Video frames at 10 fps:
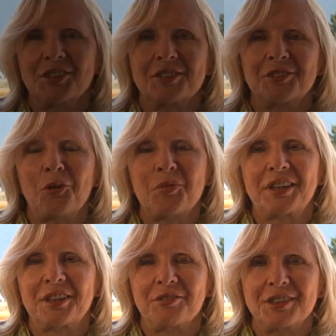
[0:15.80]
to dom na
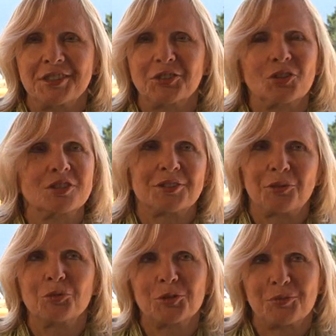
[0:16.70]
krawędzi to jest
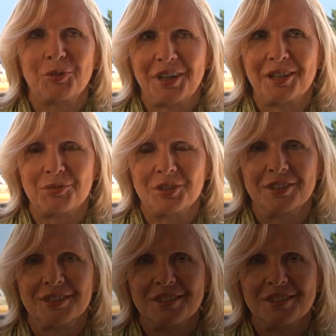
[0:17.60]
dom pod smokami.